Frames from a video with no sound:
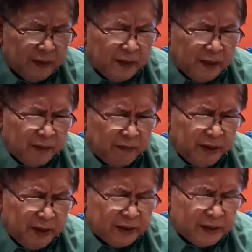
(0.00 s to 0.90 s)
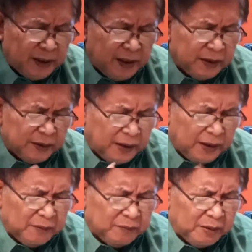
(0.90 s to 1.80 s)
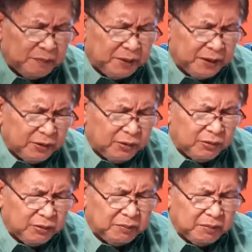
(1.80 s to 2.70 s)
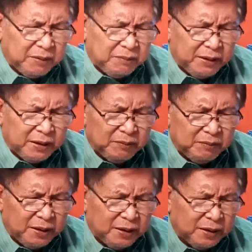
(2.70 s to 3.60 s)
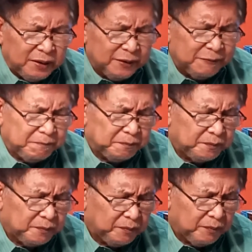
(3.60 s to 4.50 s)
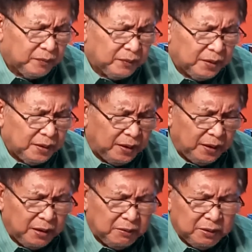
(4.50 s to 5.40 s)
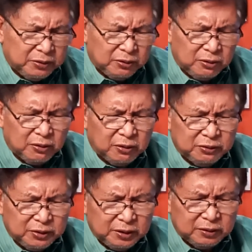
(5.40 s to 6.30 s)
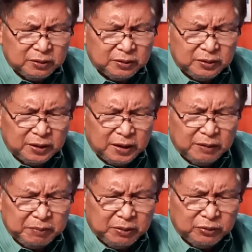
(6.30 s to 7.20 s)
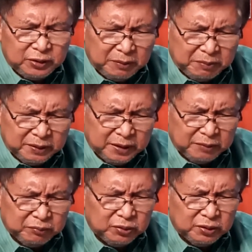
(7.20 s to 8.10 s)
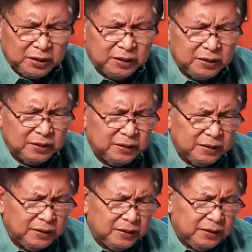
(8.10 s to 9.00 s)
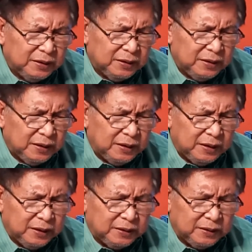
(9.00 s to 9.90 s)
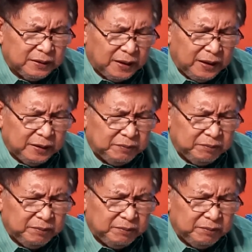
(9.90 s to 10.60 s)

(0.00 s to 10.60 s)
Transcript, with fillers: na bihasa at alam na Panginoon ang mga bagay-bagay allow us O Lord Jesus na pag-usapan kahit munti at kahit